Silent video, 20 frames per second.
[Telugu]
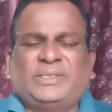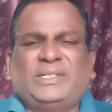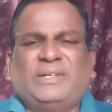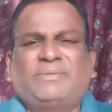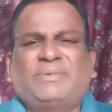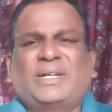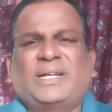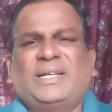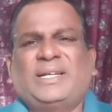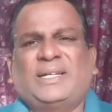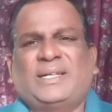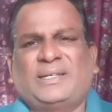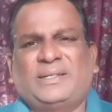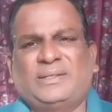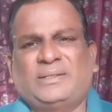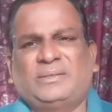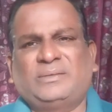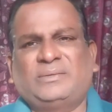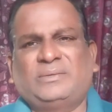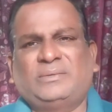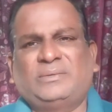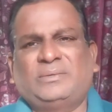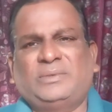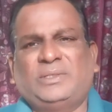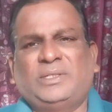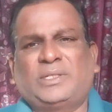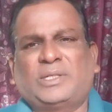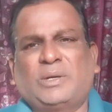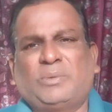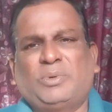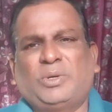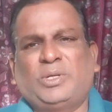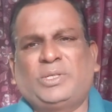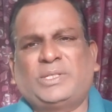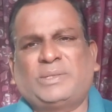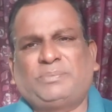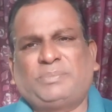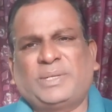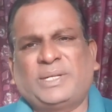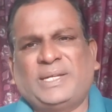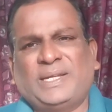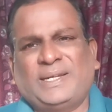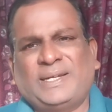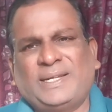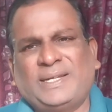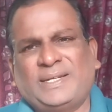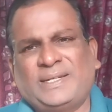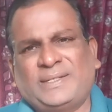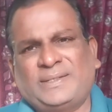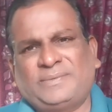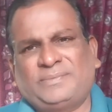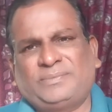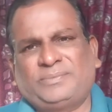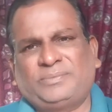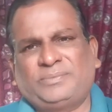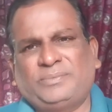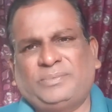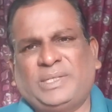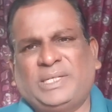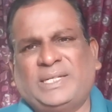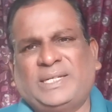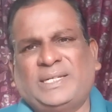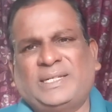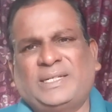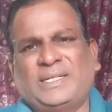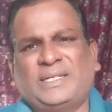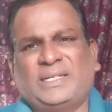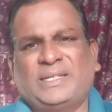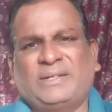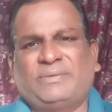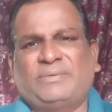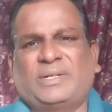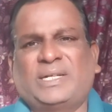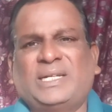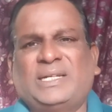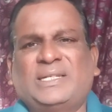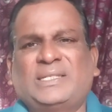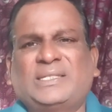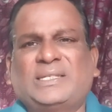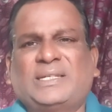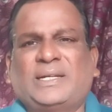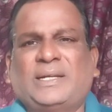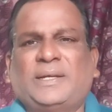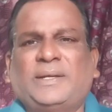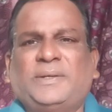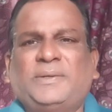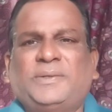ఎవరైనా ఈ కబుర్లు చెప్పి నేనైనా మీరైనా ఎవరైనా సరే